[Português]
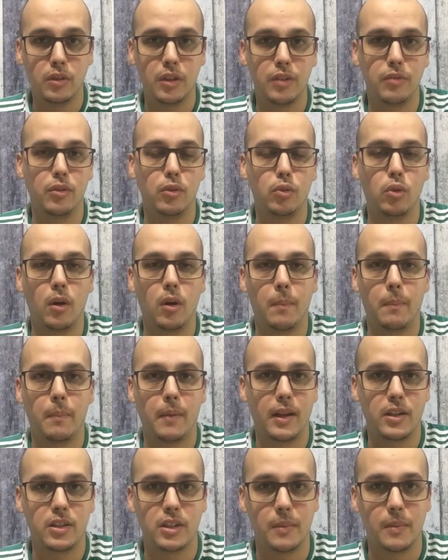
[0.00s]
que ficou
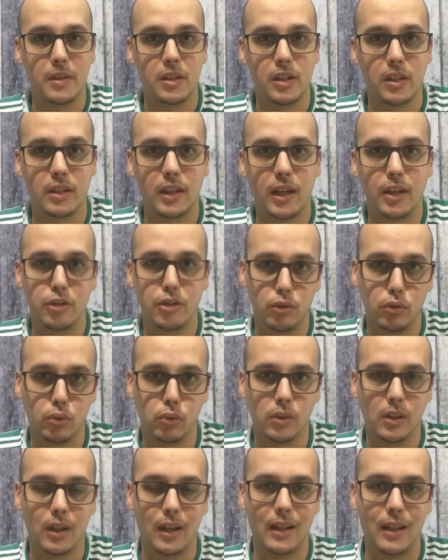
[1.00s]
praticamente a tarde
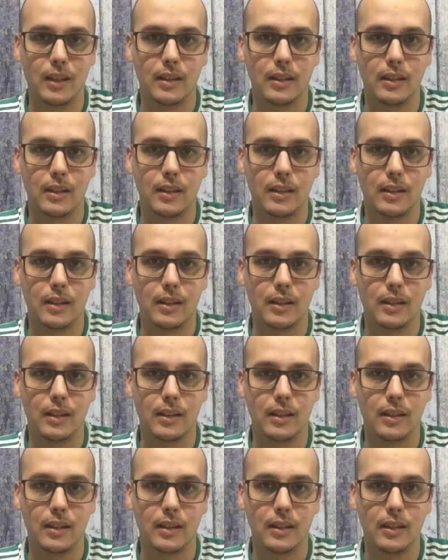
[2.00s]
toda lá